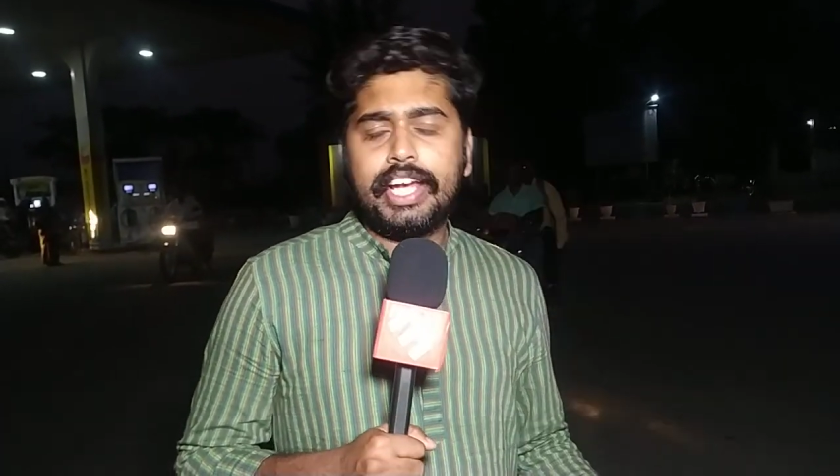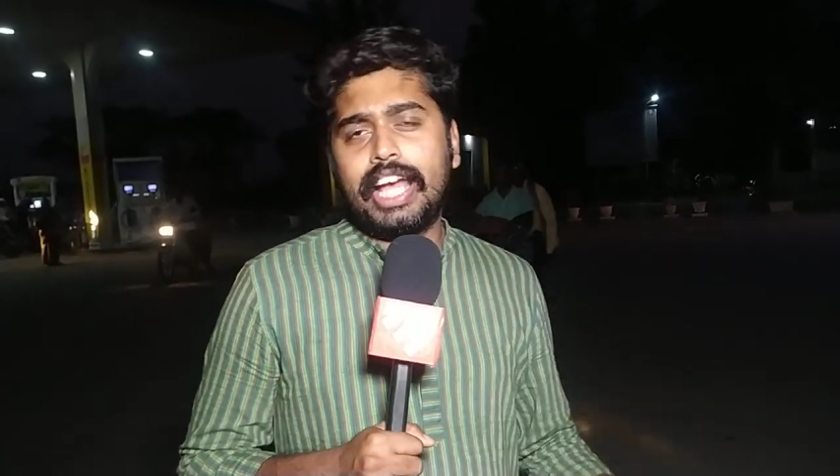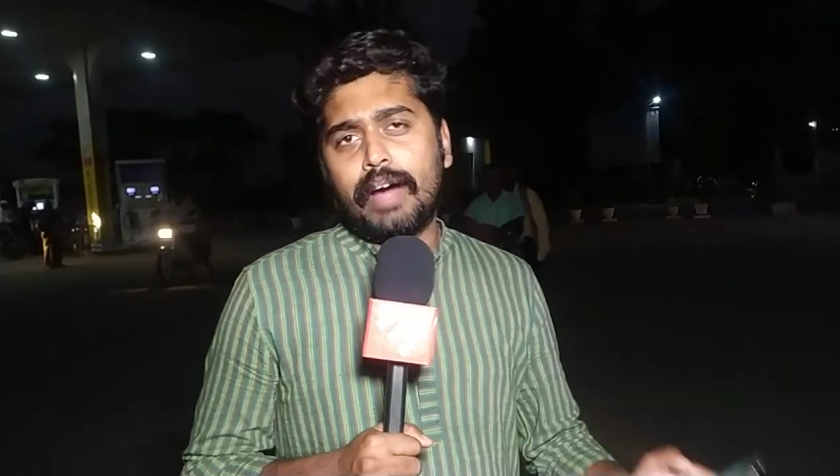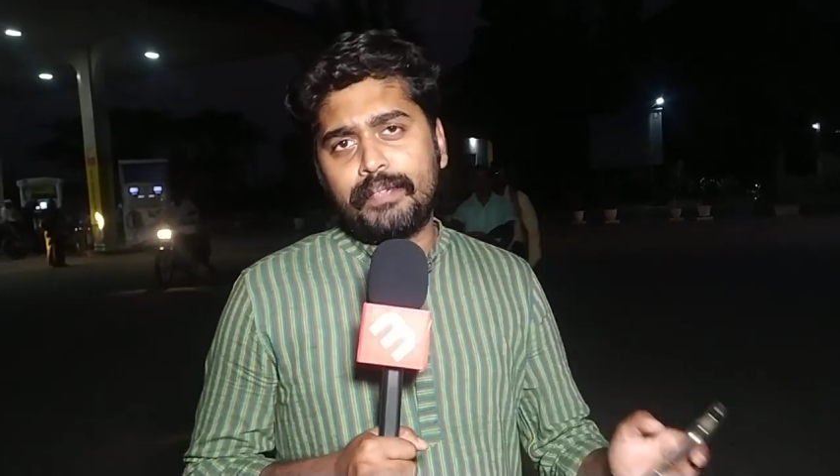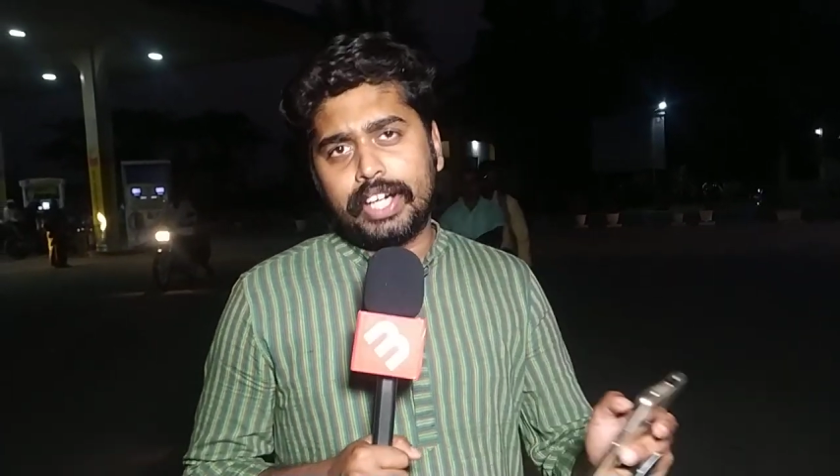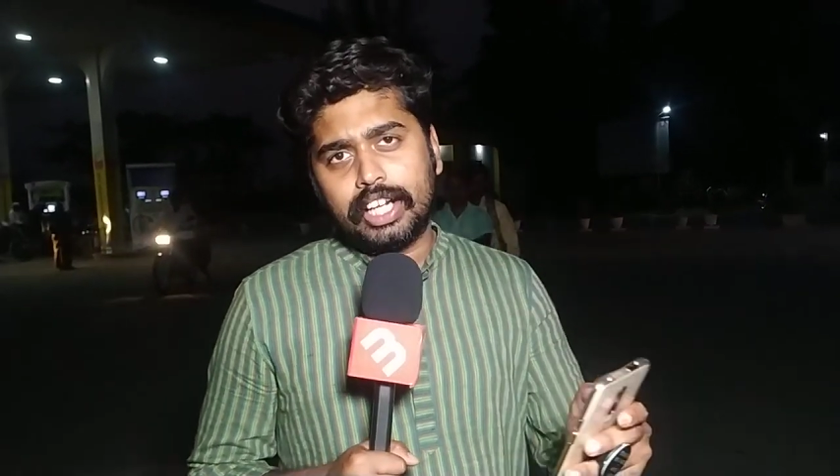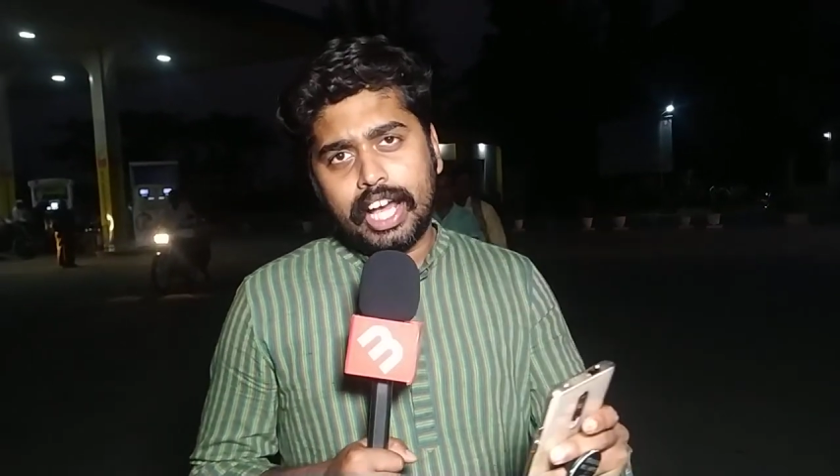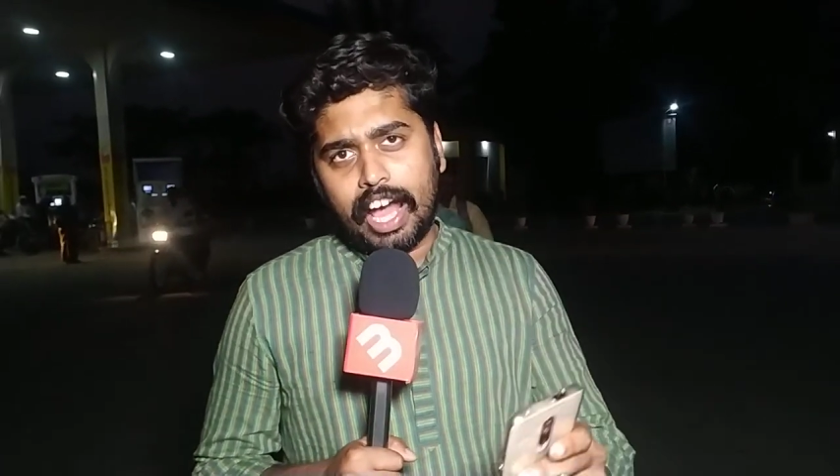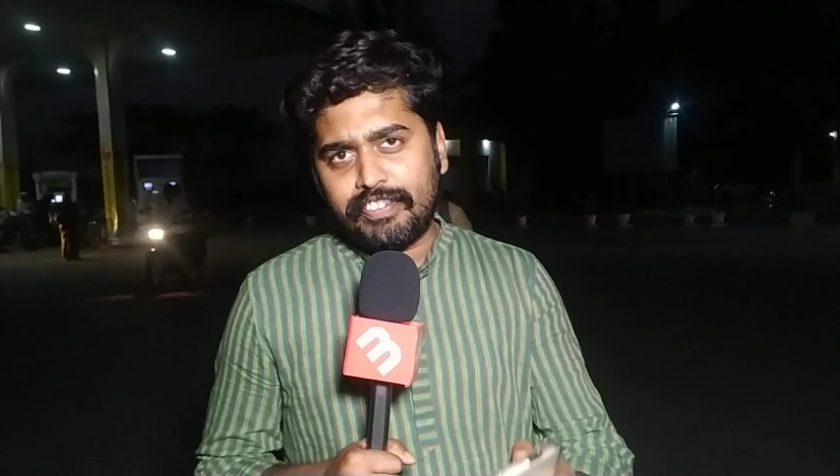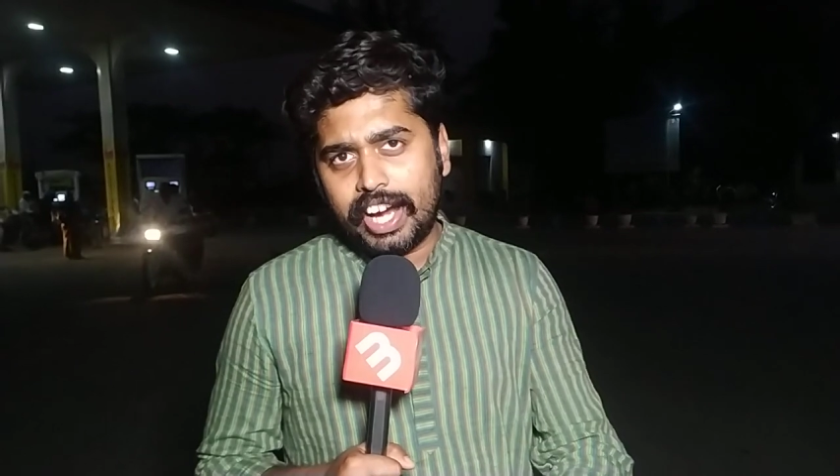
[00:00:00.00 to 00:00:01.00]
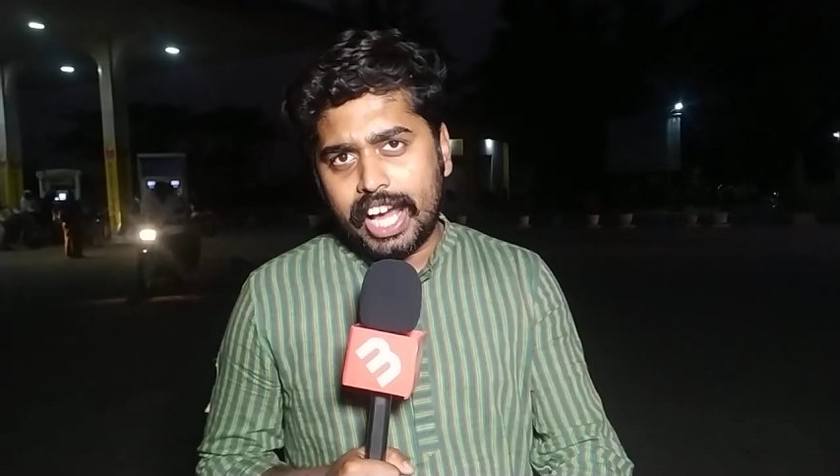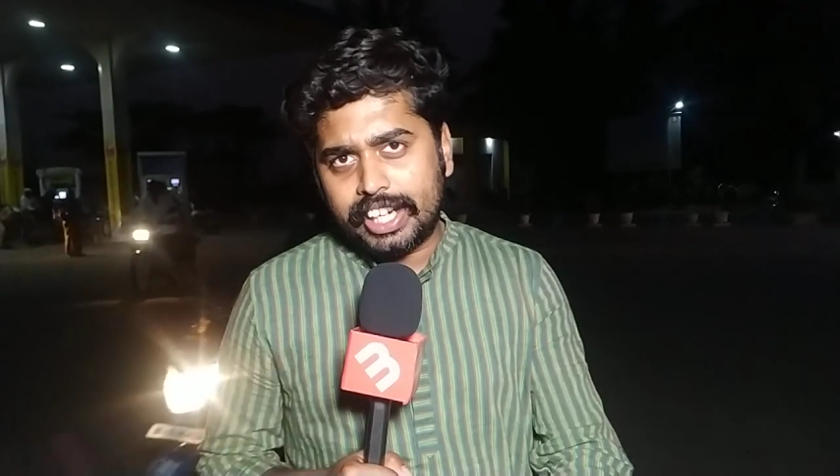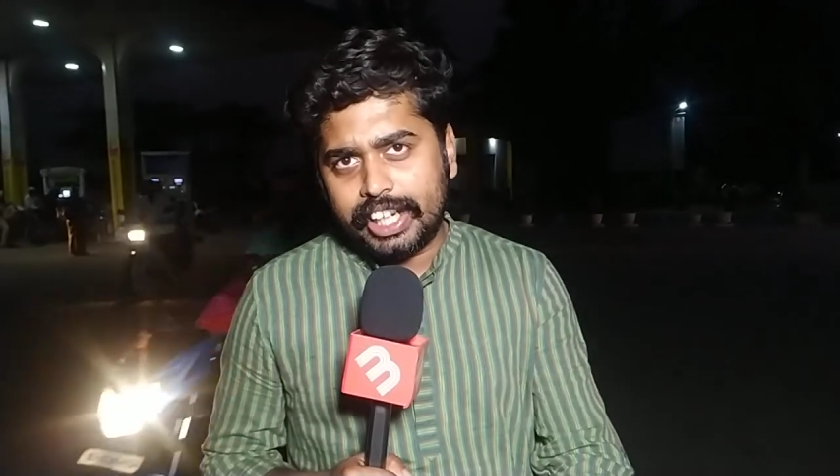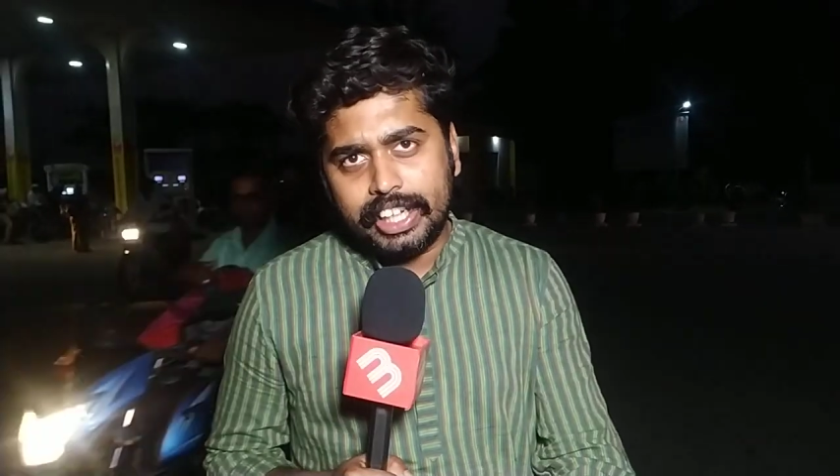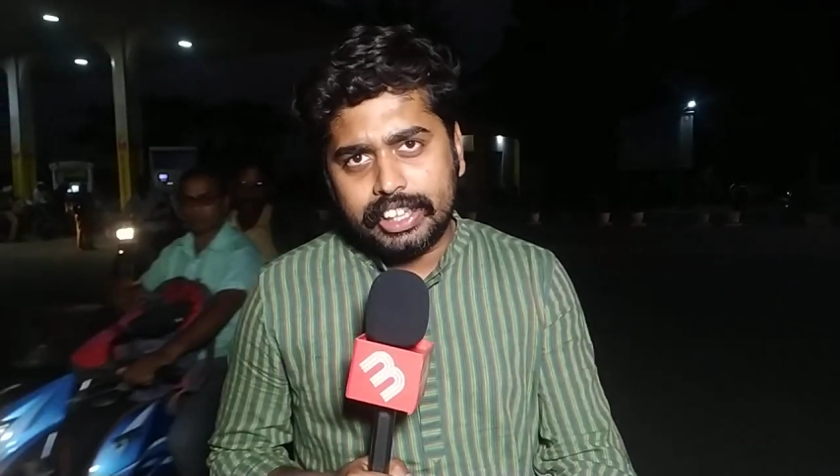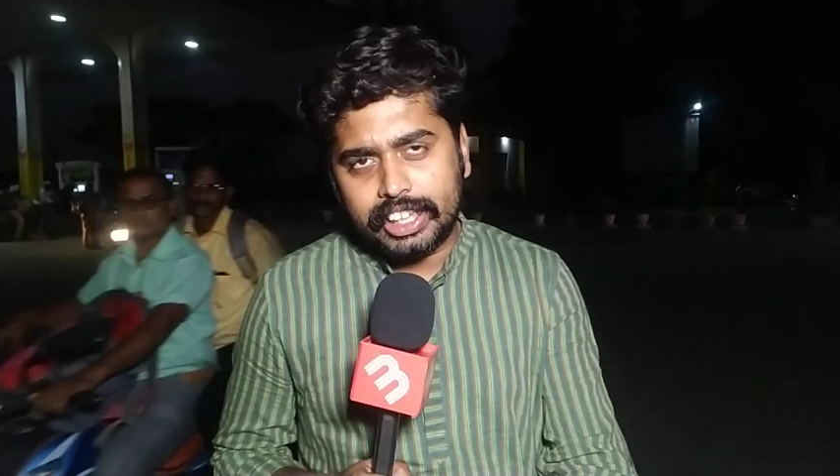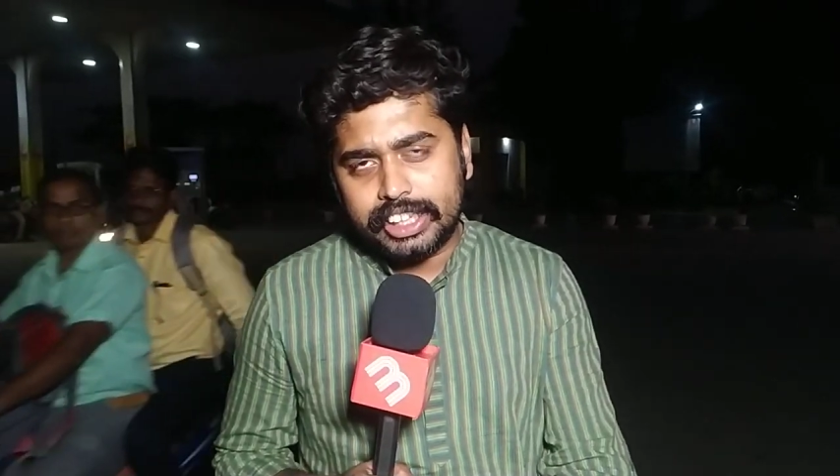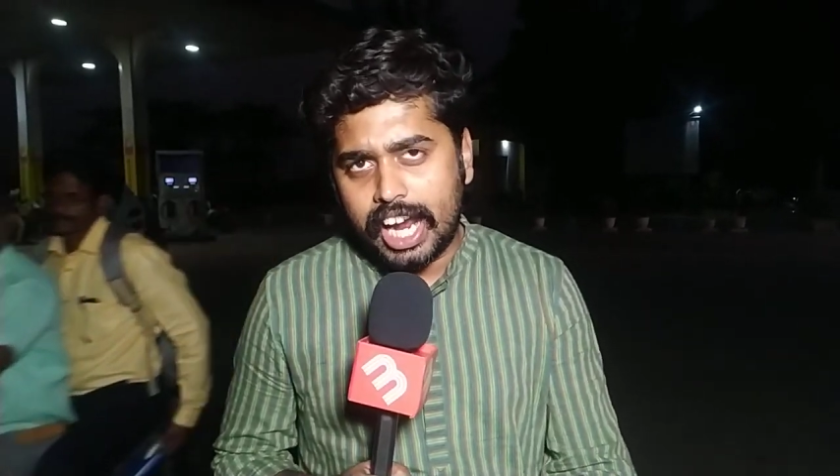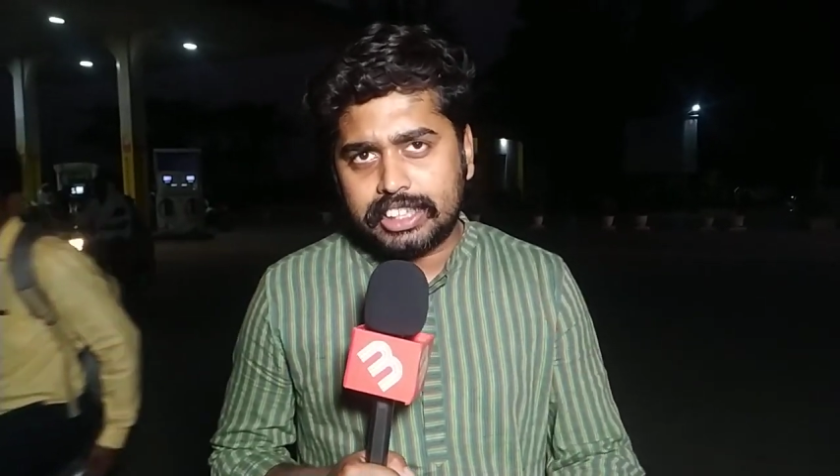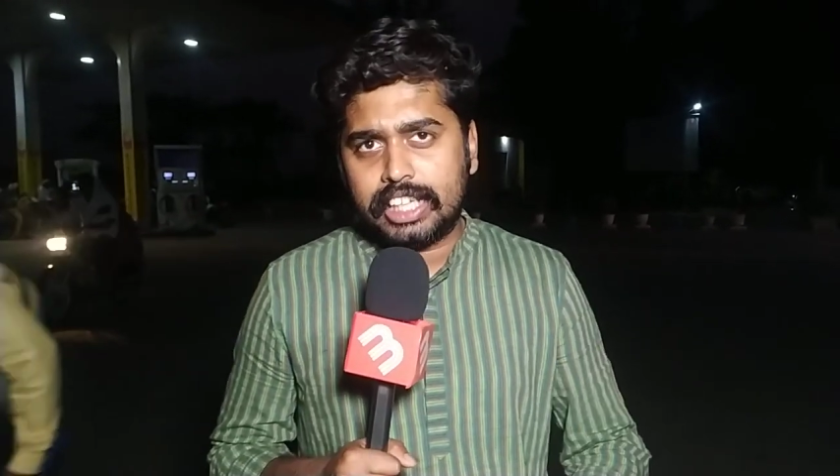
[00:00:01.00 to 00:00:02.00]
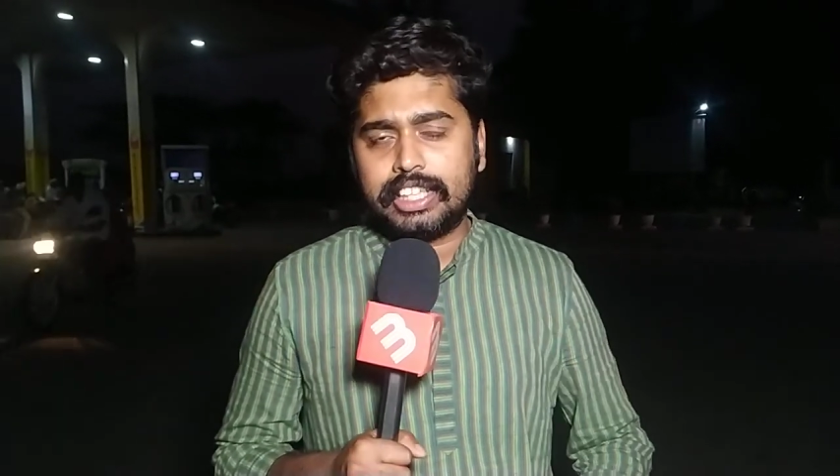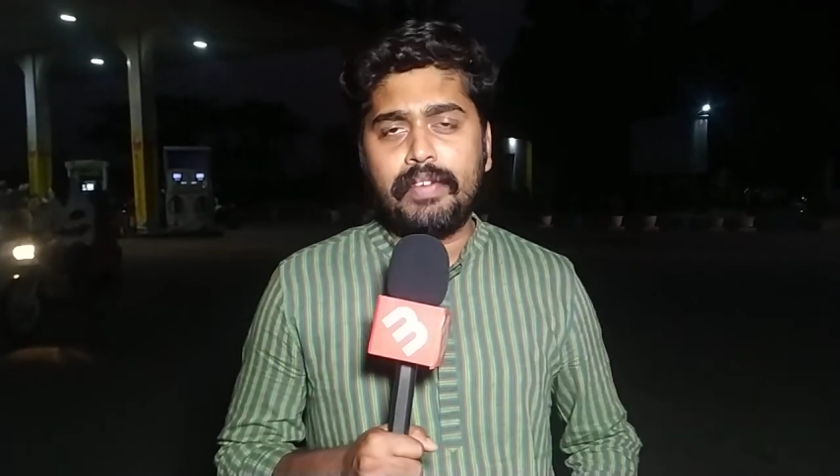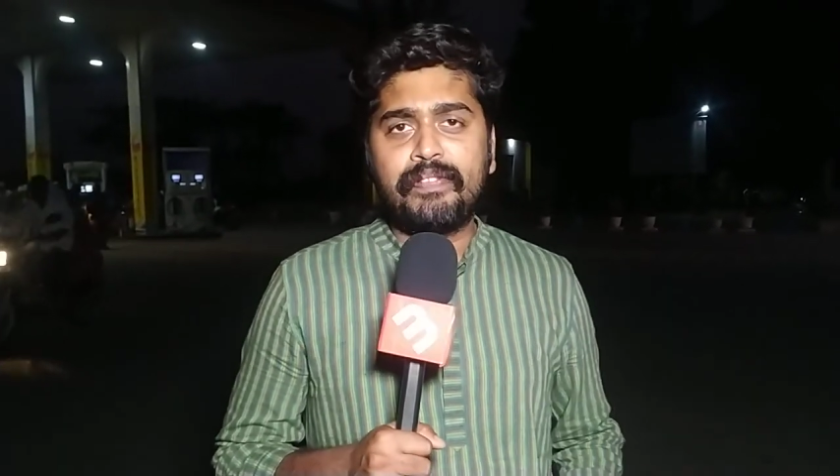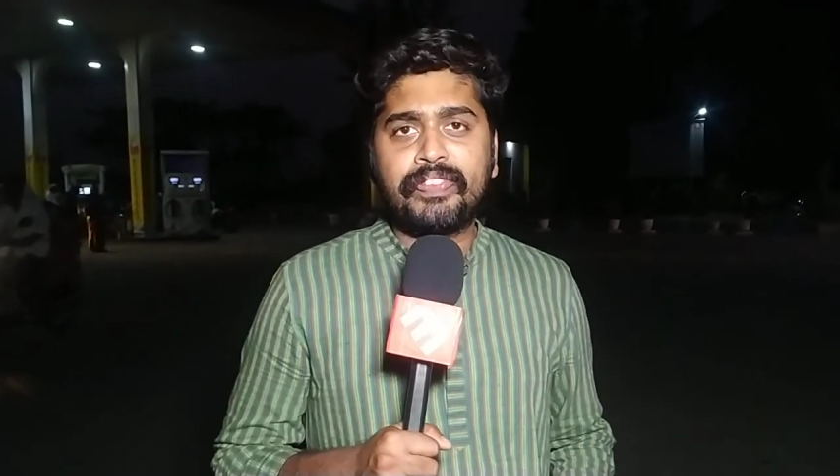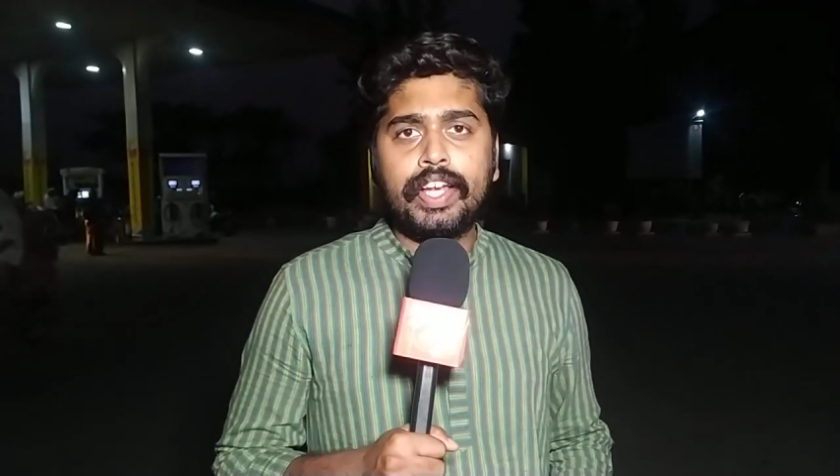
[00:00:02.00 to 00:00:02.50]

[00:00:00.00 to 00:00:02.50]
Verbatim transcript: यहाँ पर एफआईआर नहीं दर्ज किया जाता